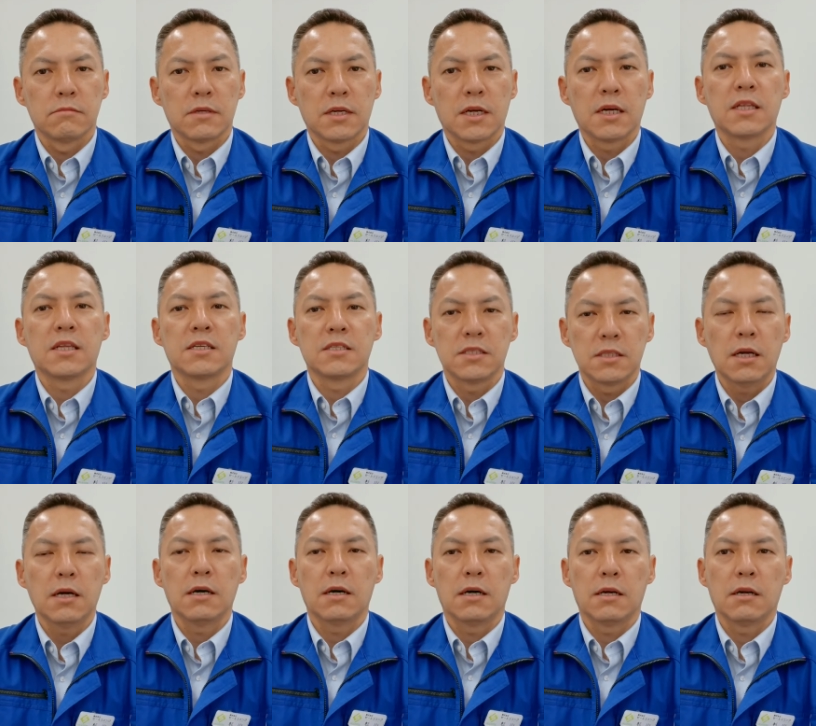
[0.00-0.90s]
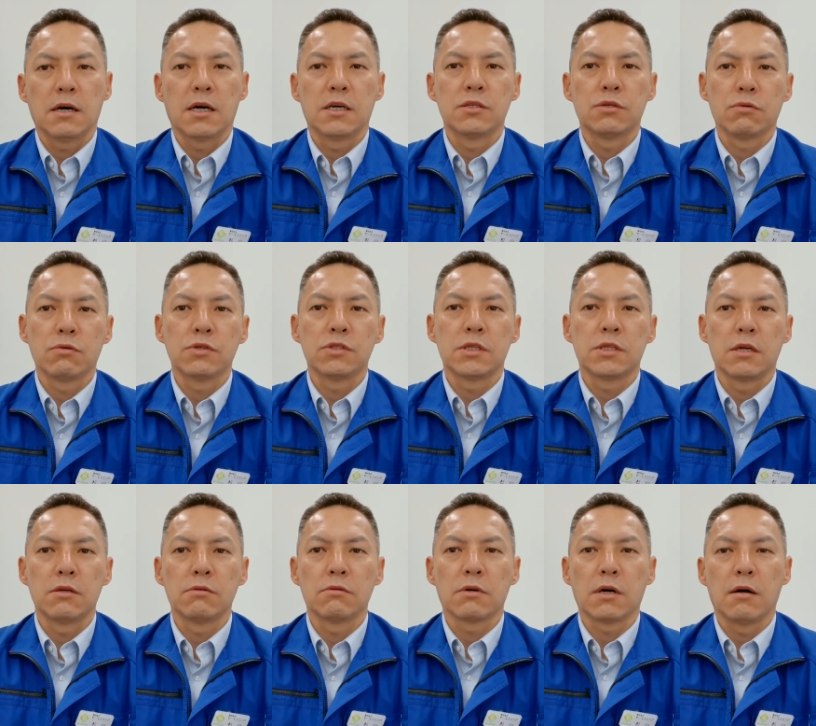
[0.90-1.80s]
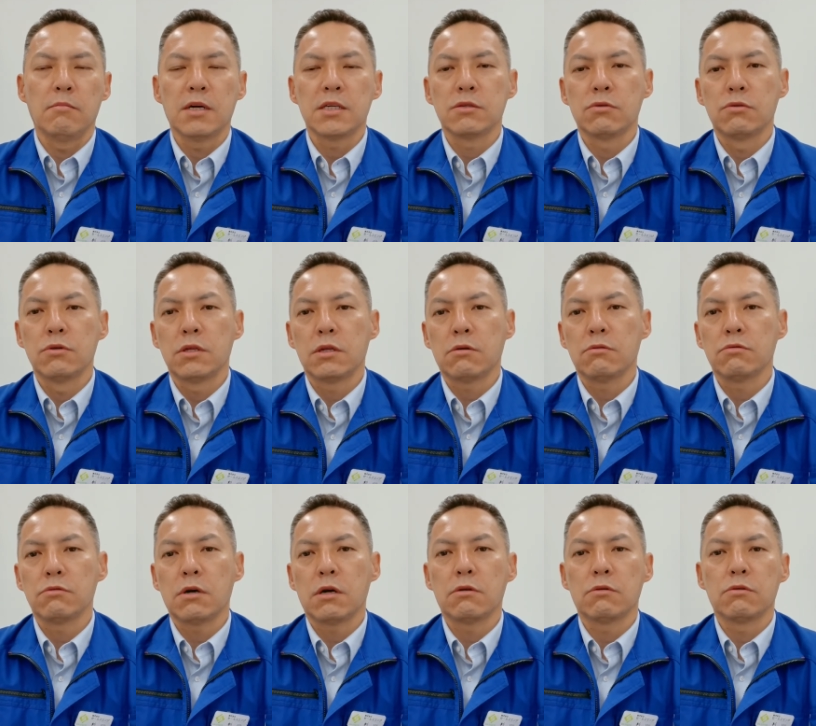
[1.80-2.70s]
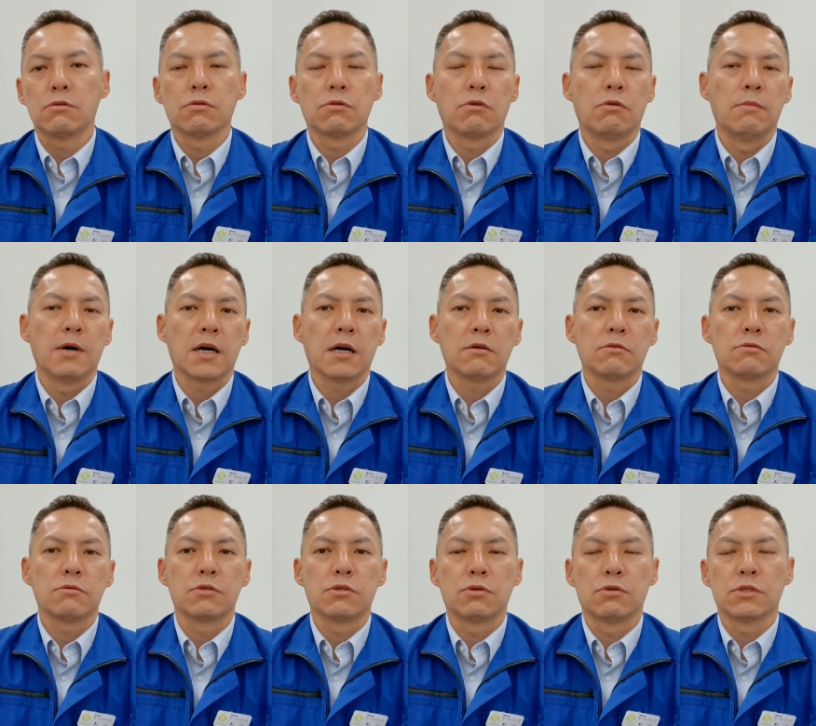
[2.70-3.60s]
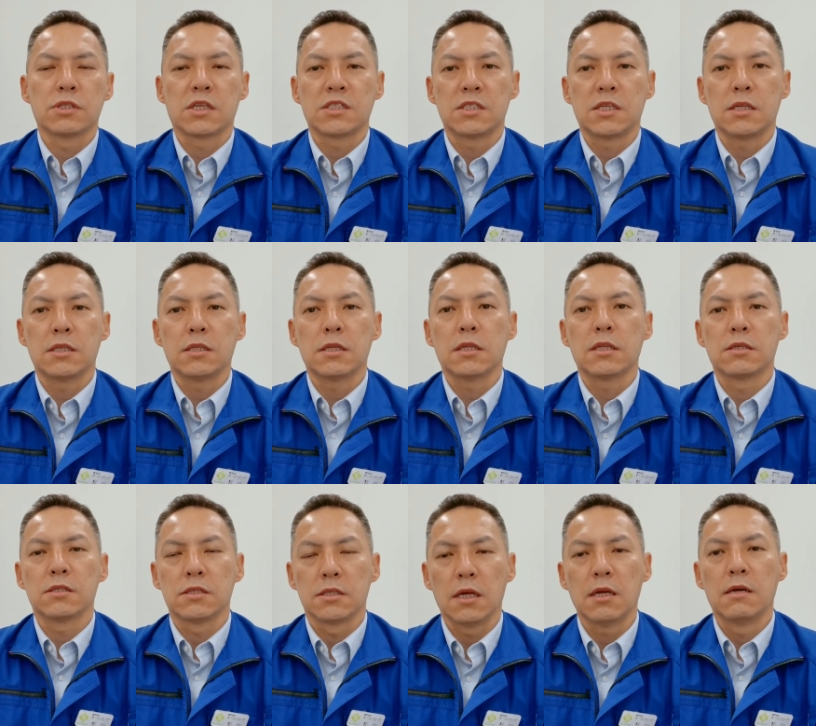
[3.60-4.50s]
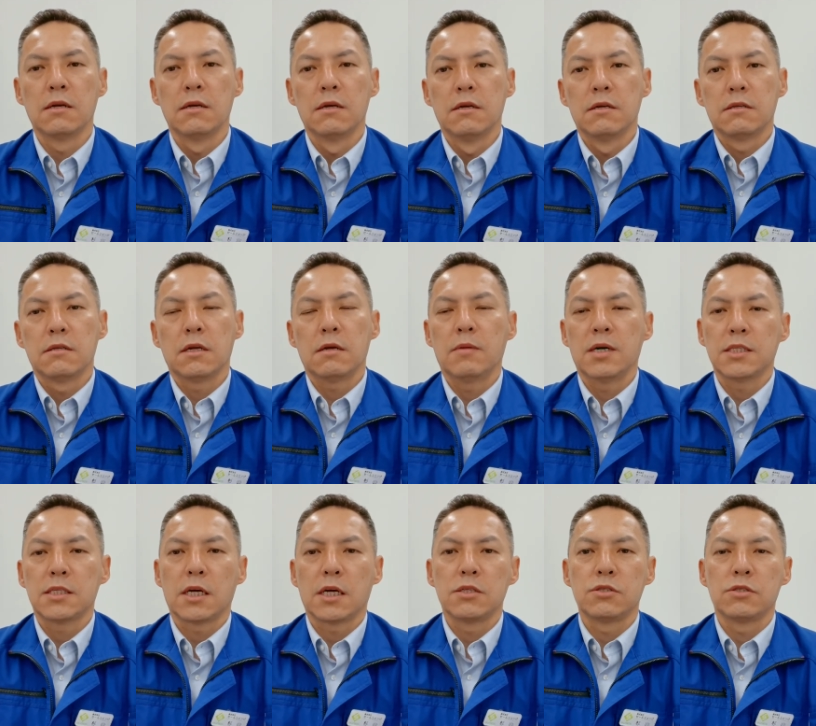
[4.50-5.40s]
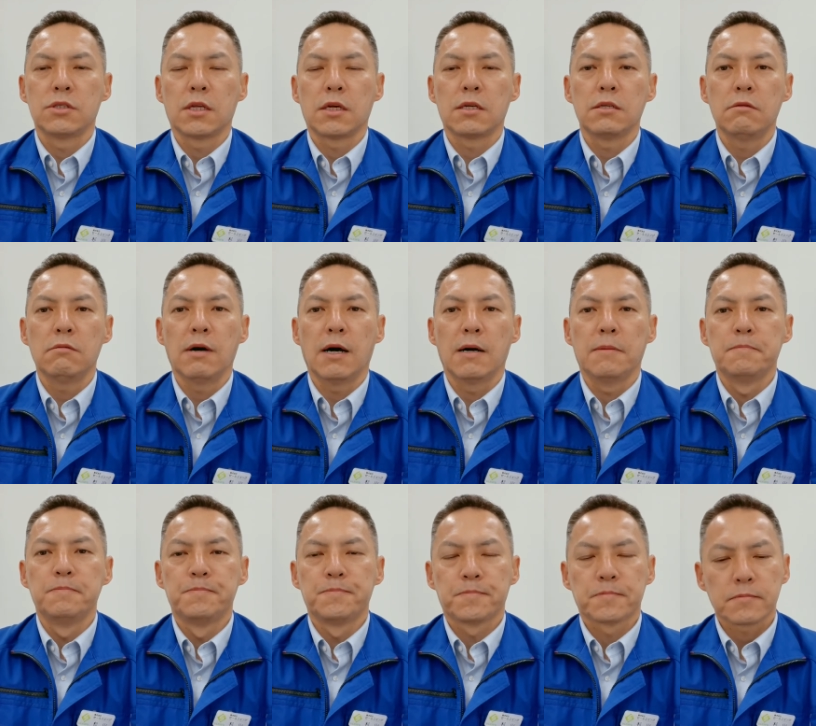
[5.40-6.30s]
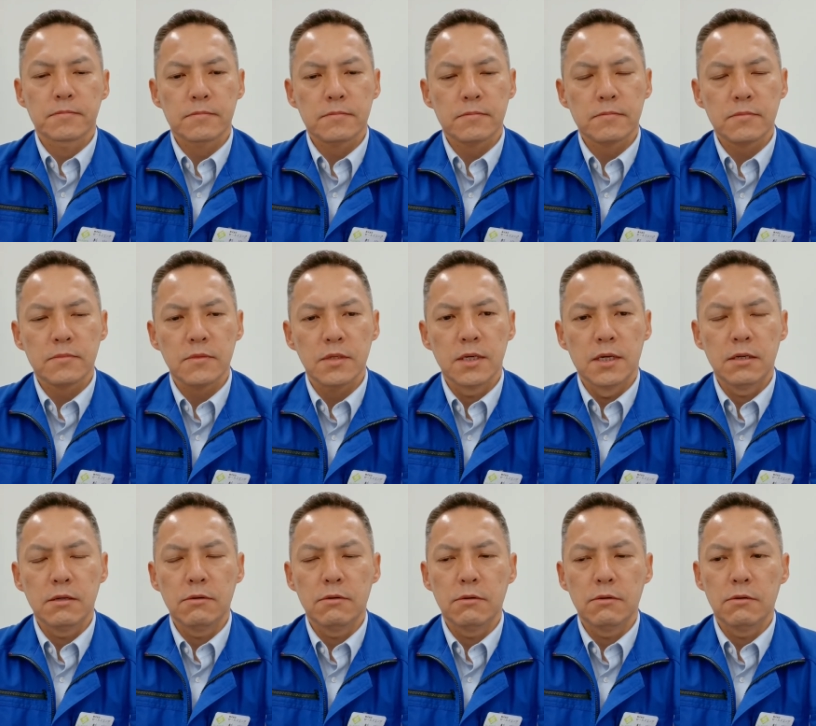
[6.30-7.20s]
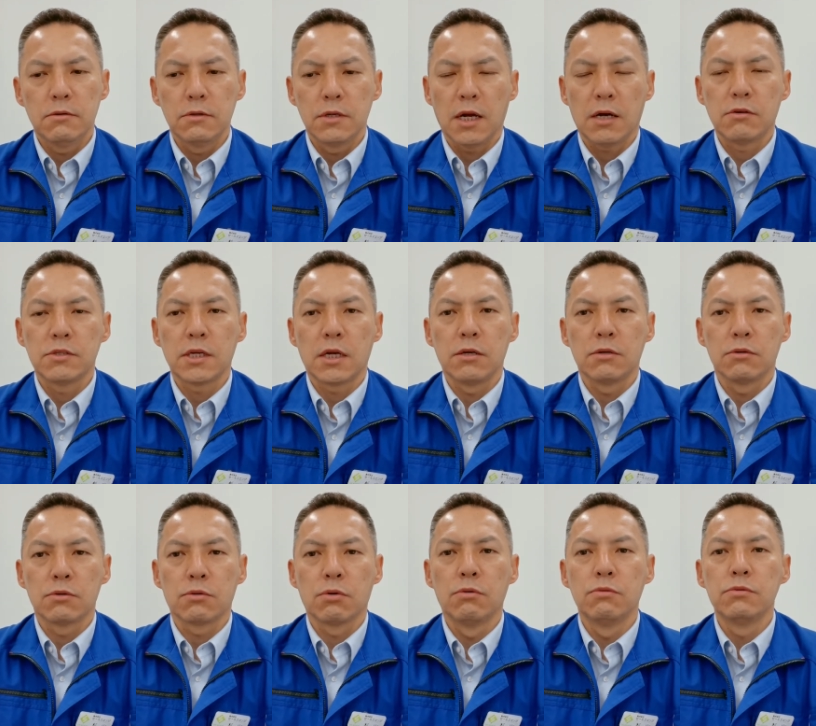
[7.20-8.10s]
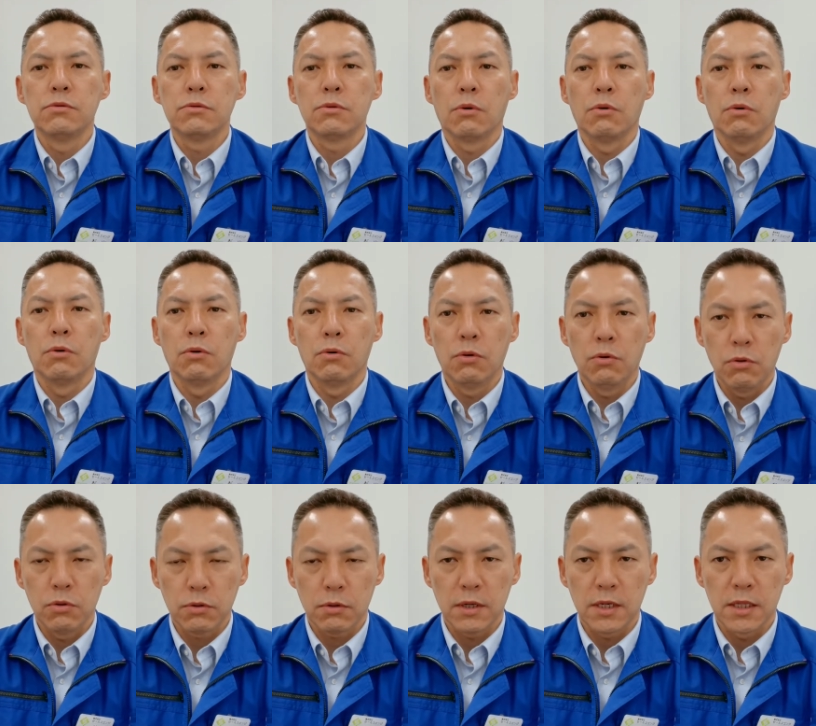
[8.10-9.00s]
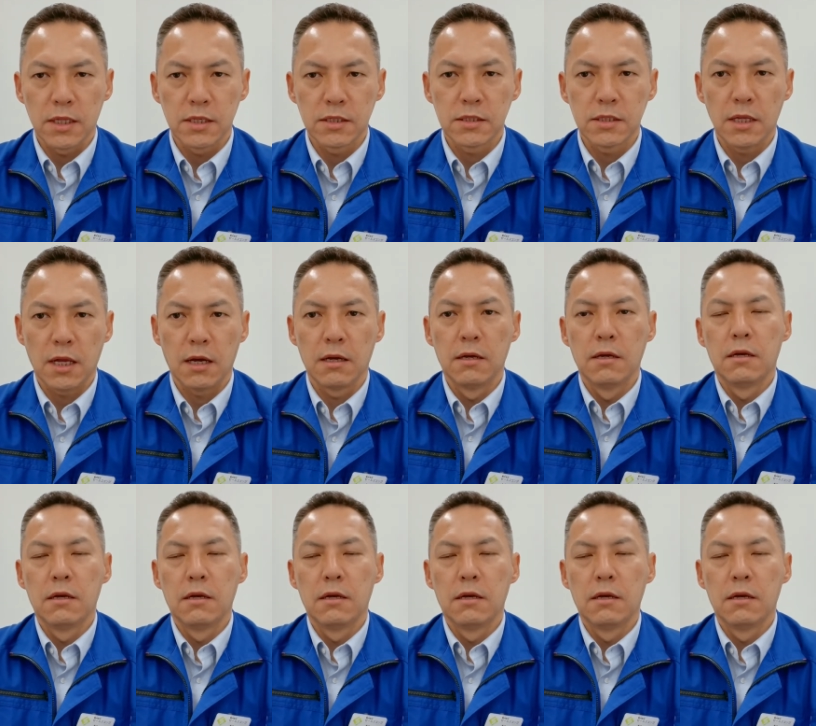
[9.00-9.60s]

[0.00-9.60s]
がですねあの繁殖をしているのか、まあ、そういったことがこう細かく調査していってですねで、まあ、最終的にはあの薬剤の投入の方法とかですね、